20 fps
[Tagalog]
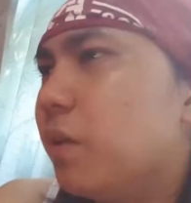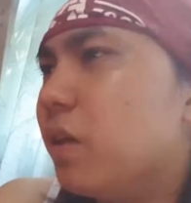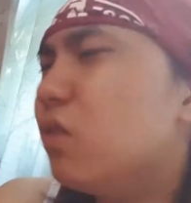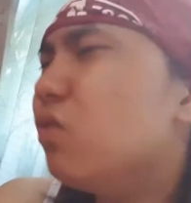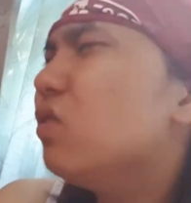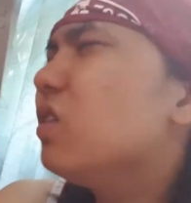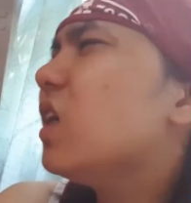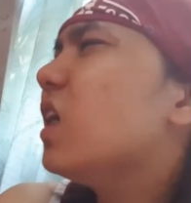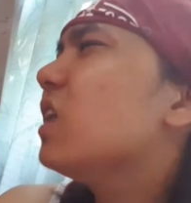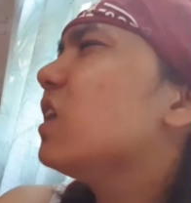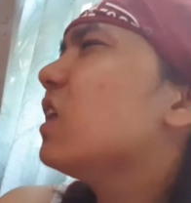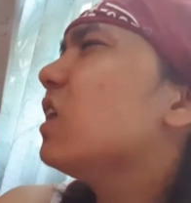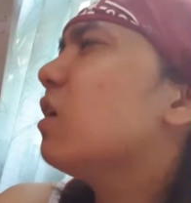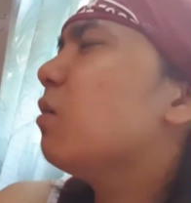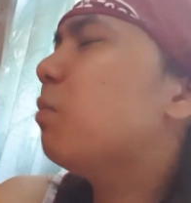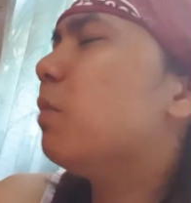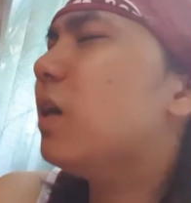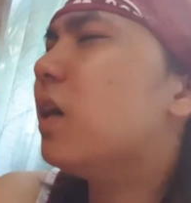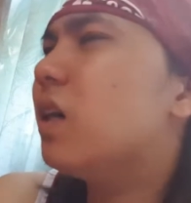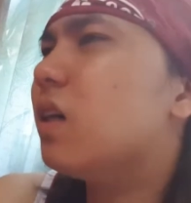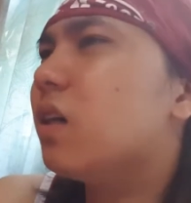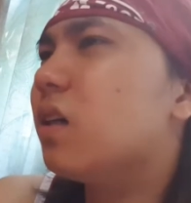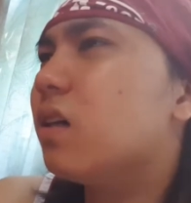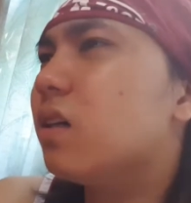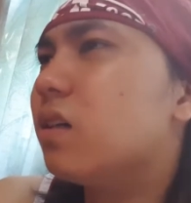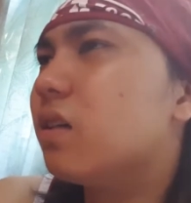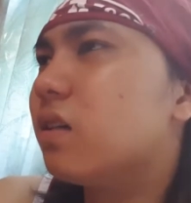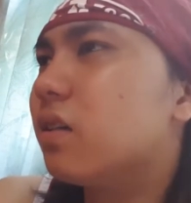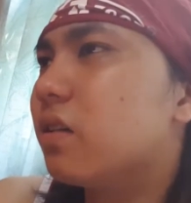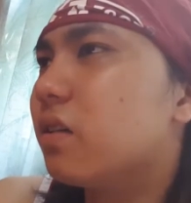Meron dyan, tinapa.
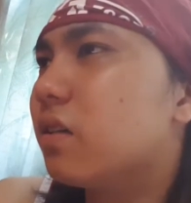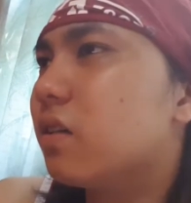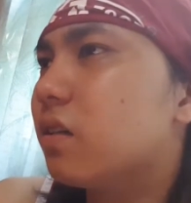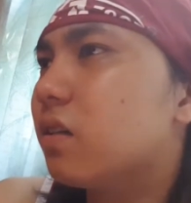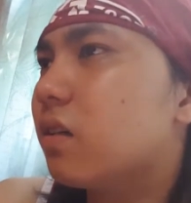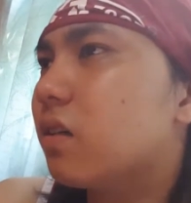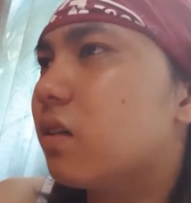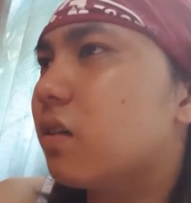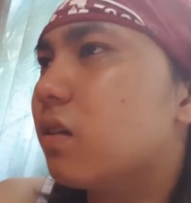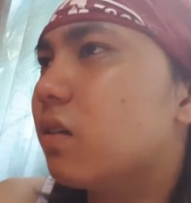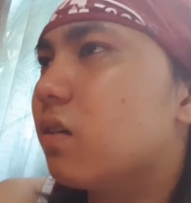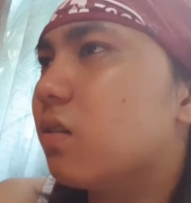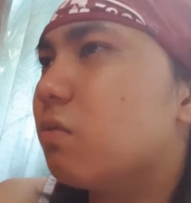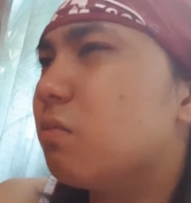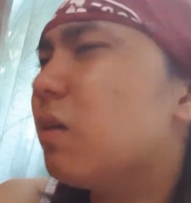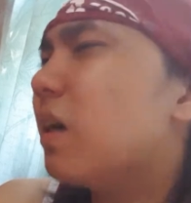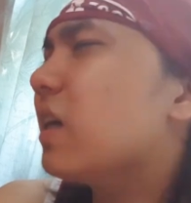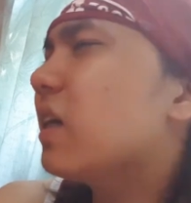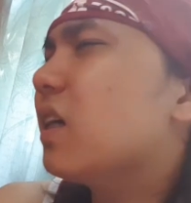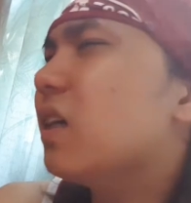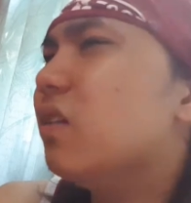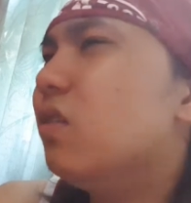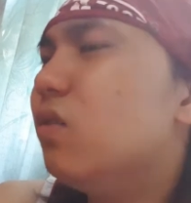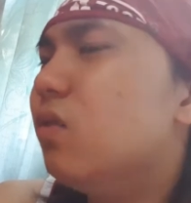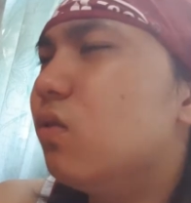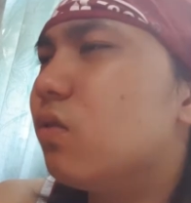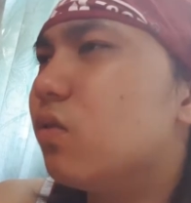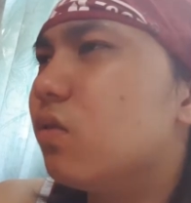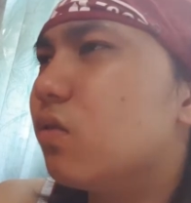Kumain ka do.